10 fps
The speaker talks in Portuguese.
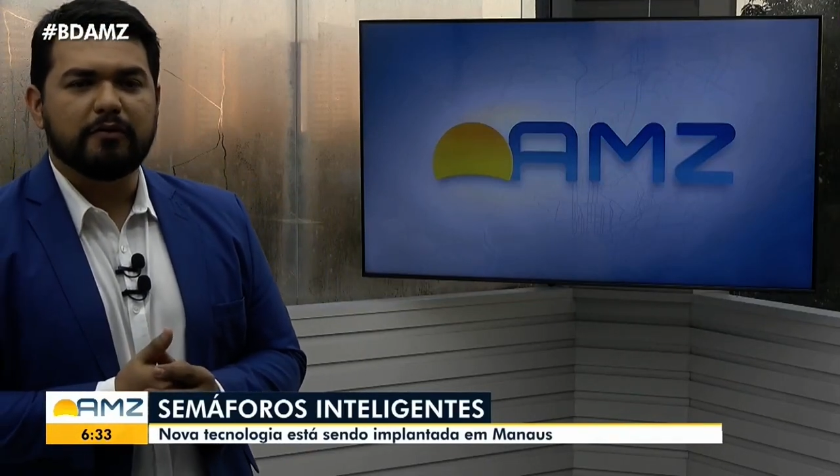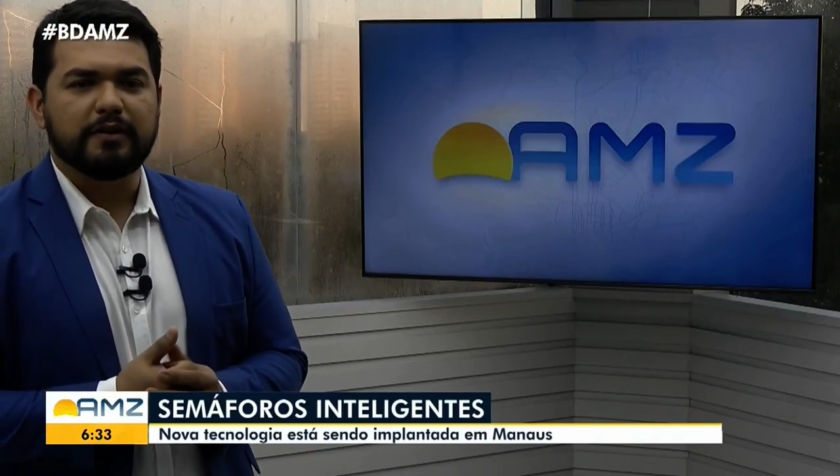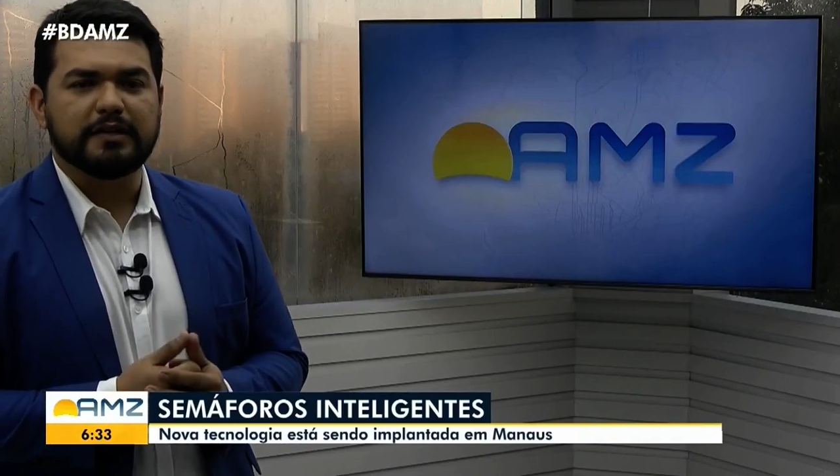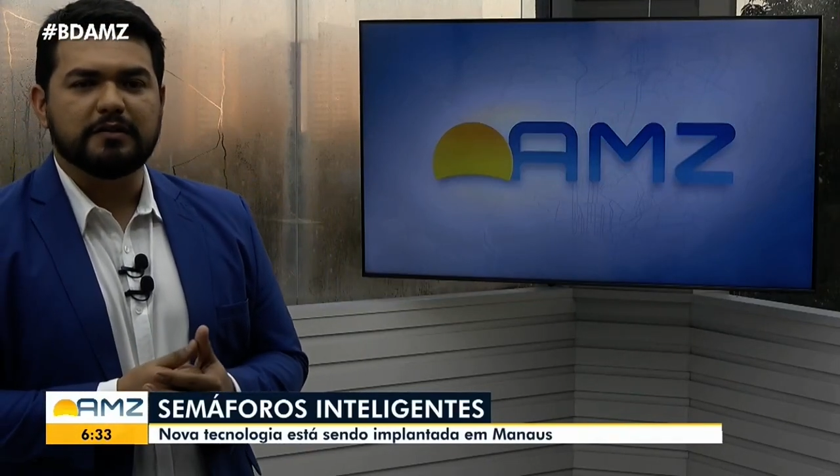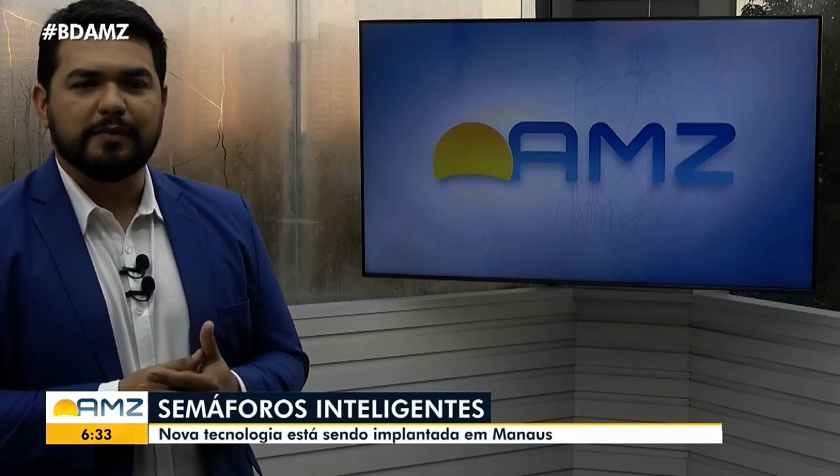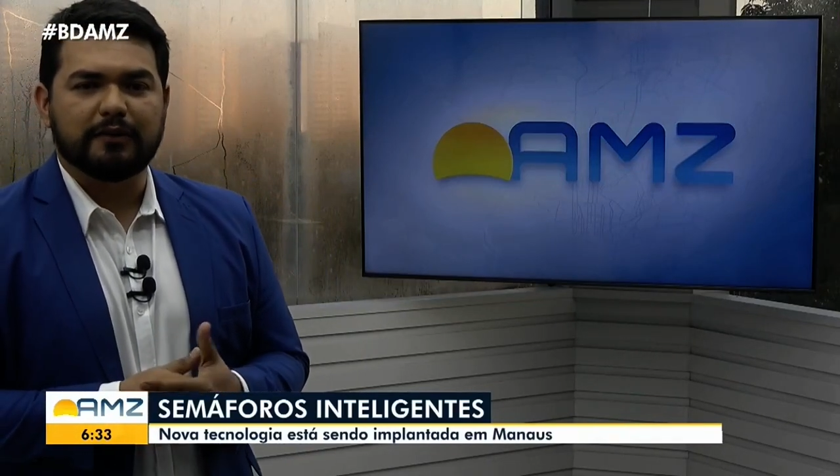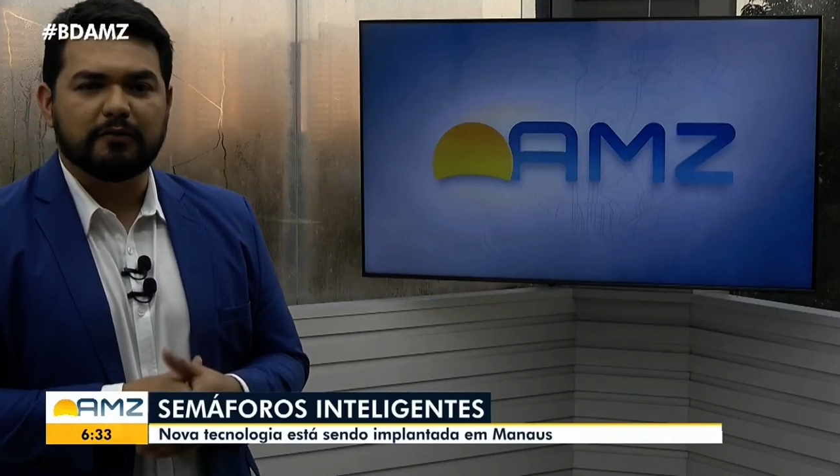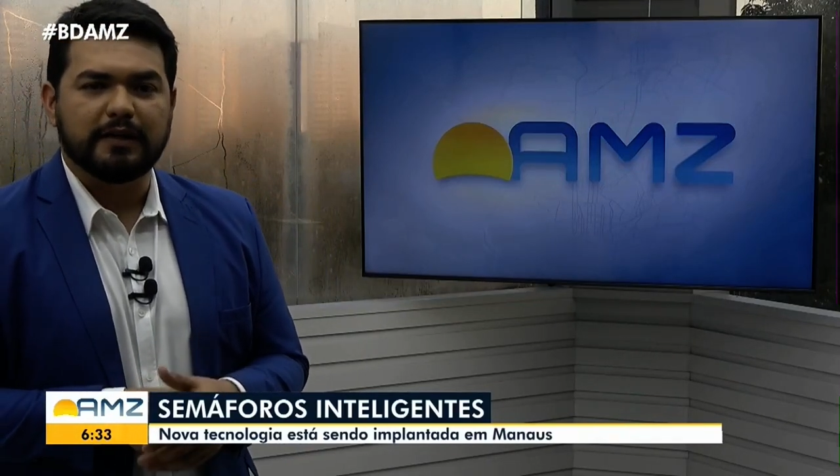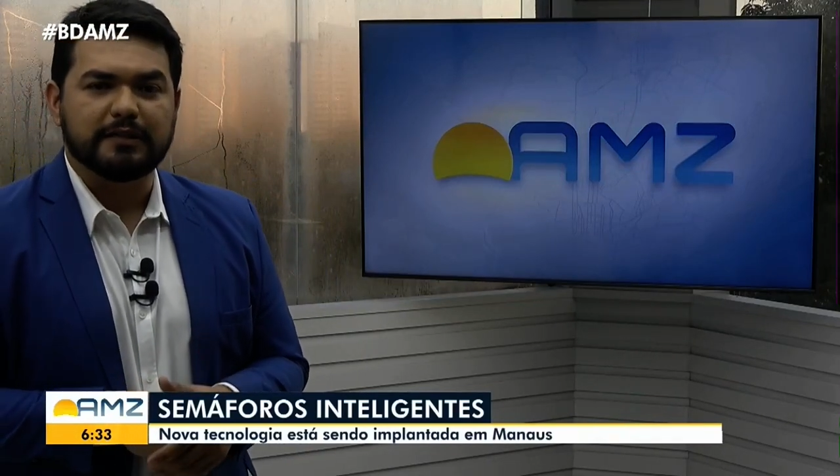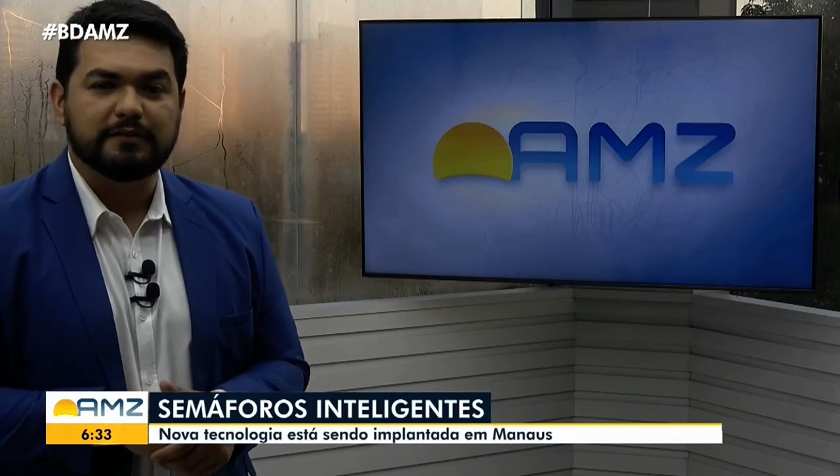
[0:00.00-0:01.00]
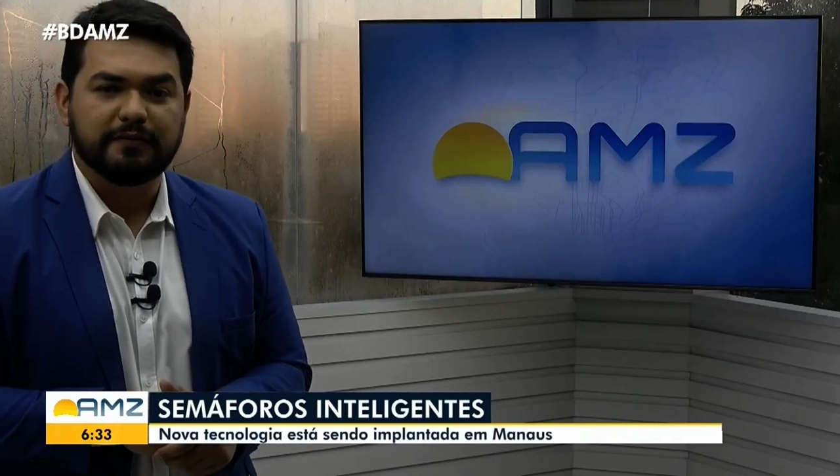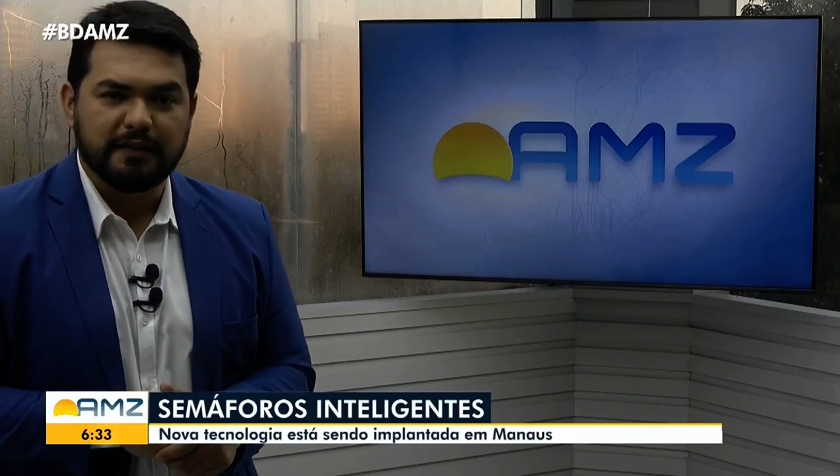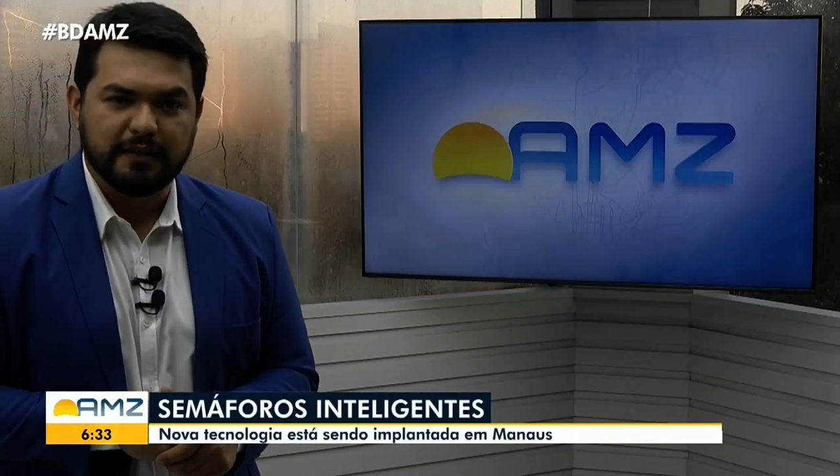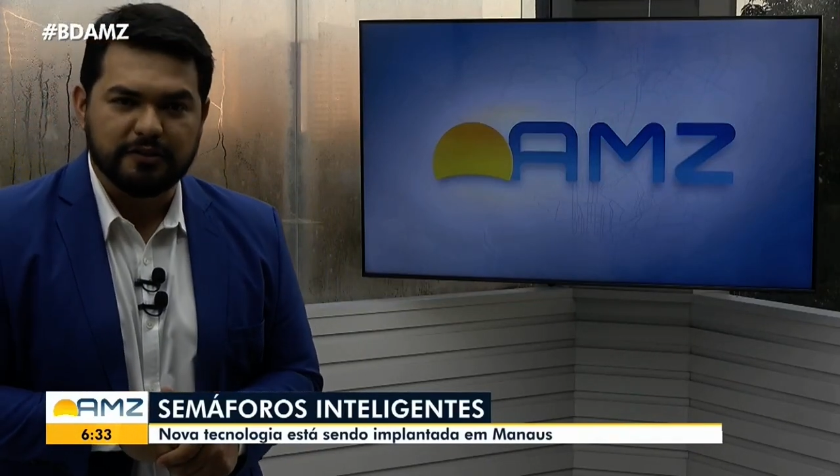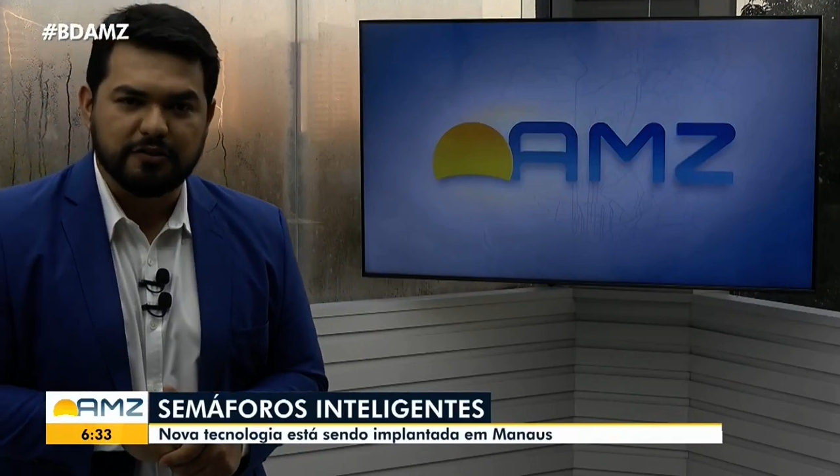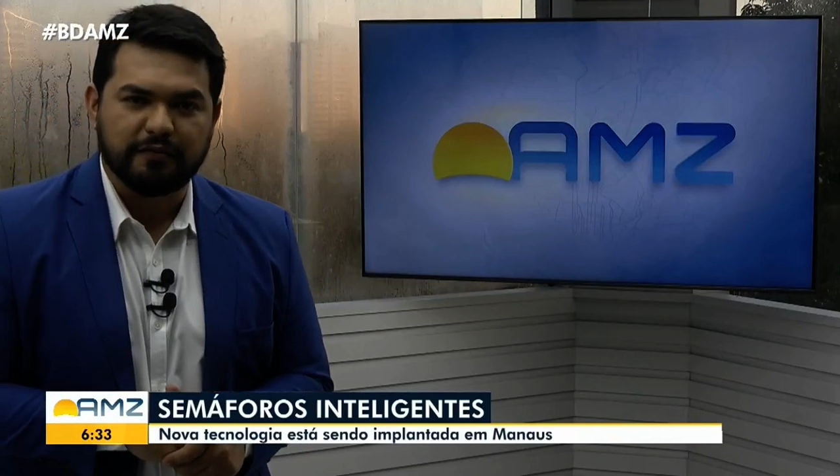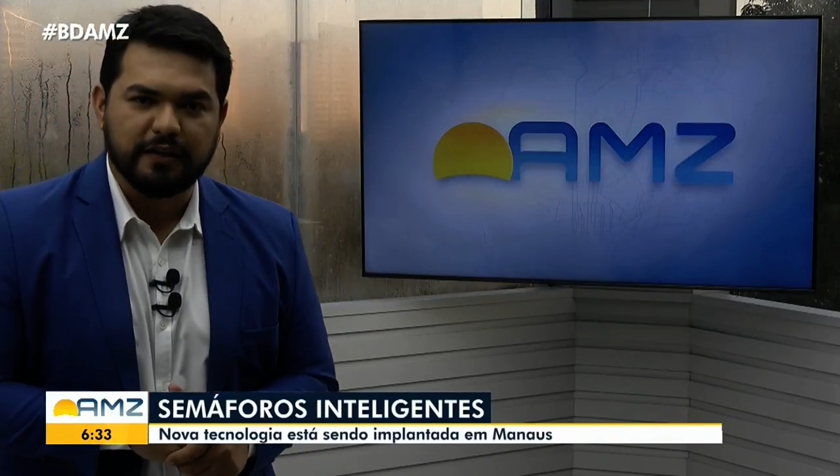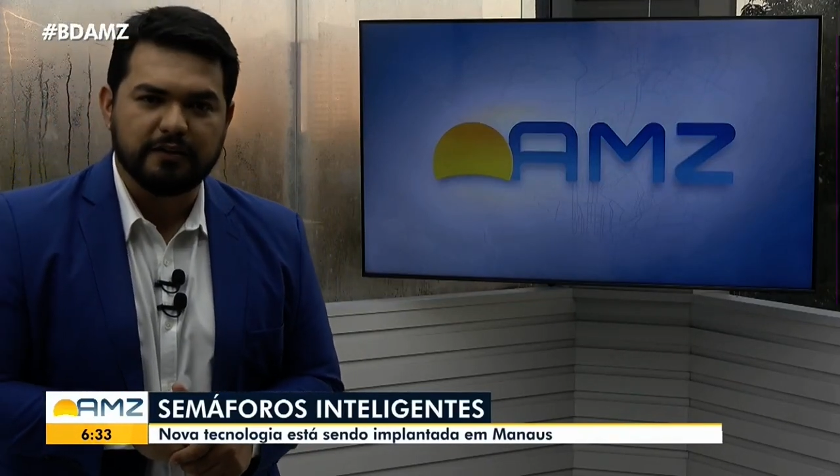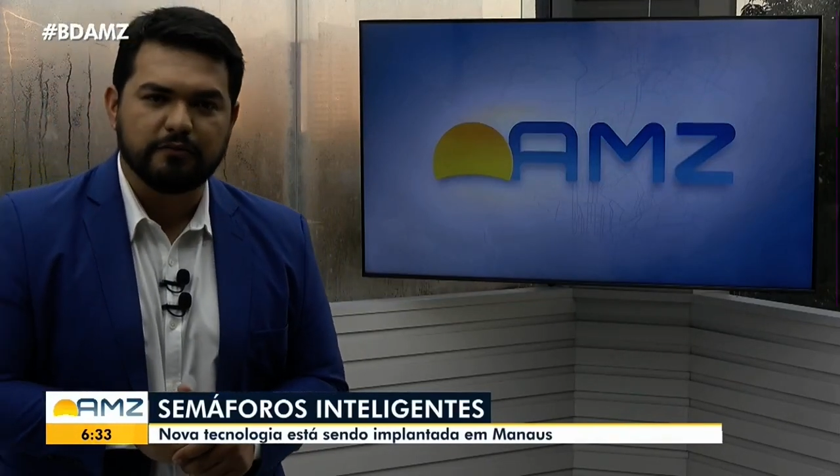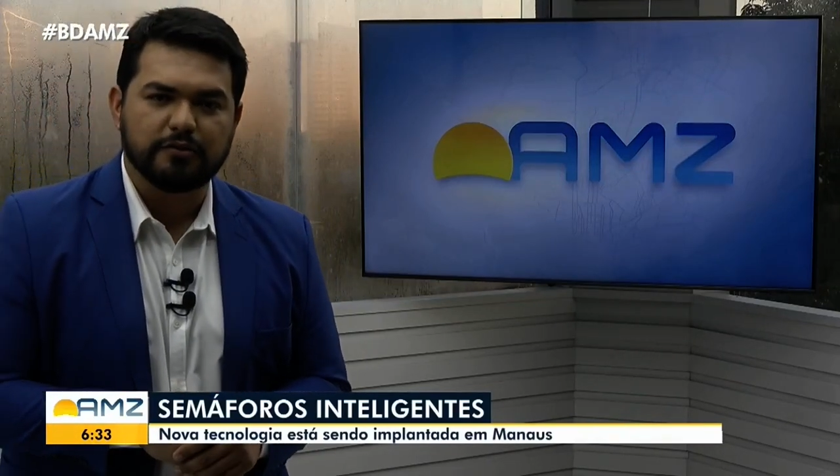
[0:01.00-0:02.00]
o reconhecimento das filas de
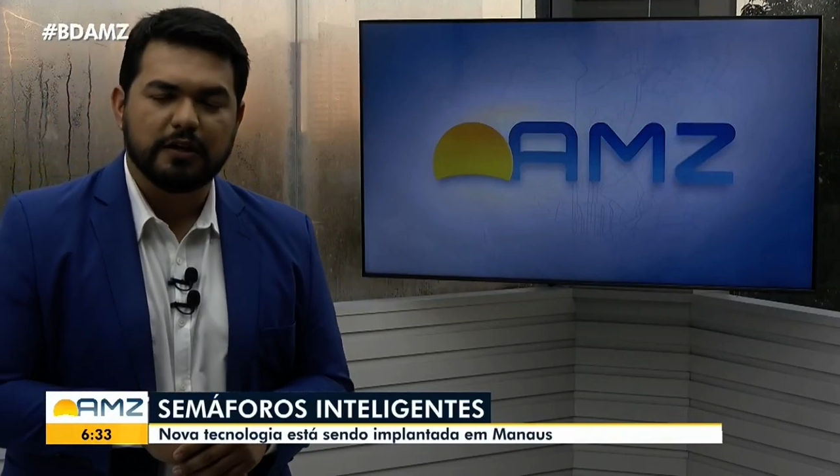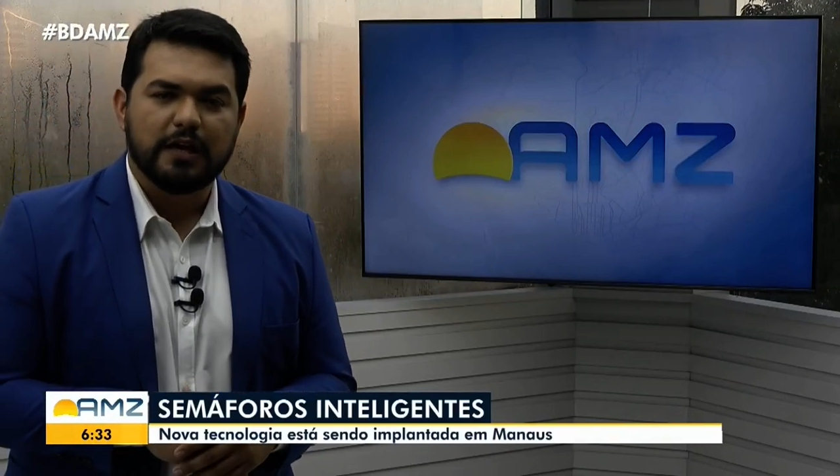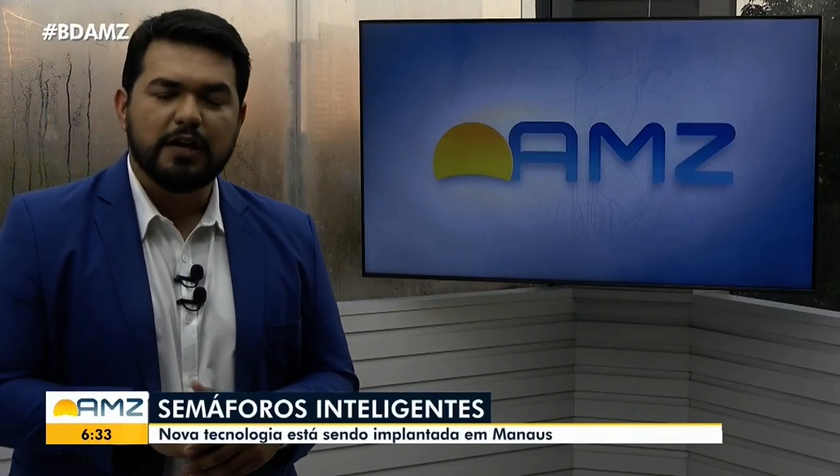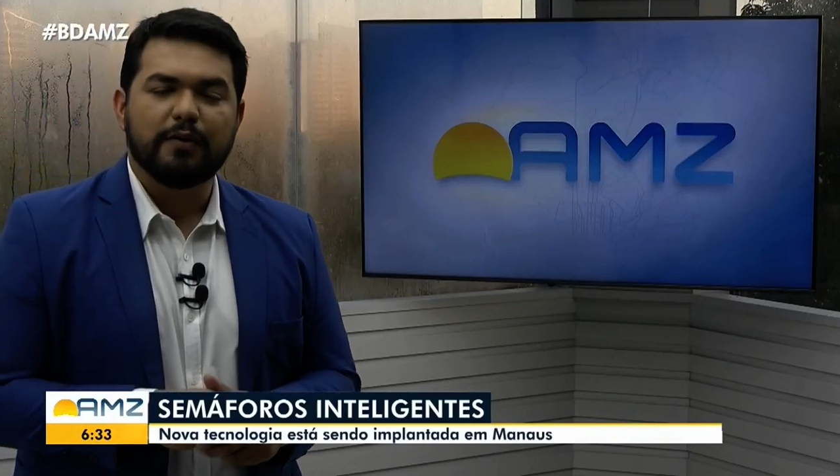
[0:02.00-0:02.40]
veículos